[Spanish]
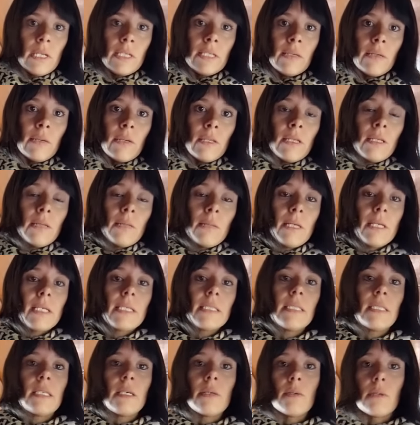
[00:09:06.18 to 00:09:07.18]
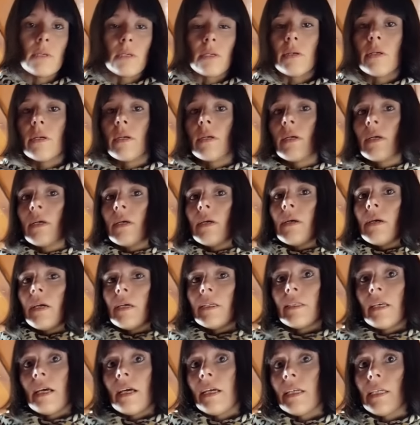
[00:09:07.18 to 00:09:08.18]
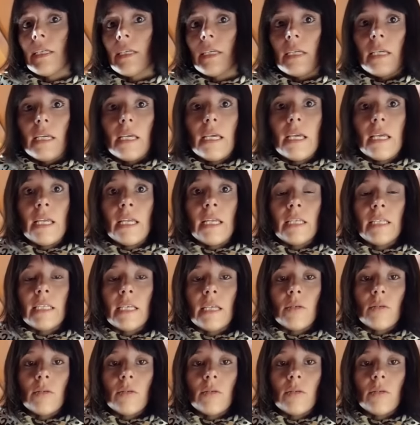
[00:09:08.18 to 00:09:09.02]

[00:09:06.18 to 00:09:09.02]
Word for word: el nivel del mar, así que bueno está ahí en esa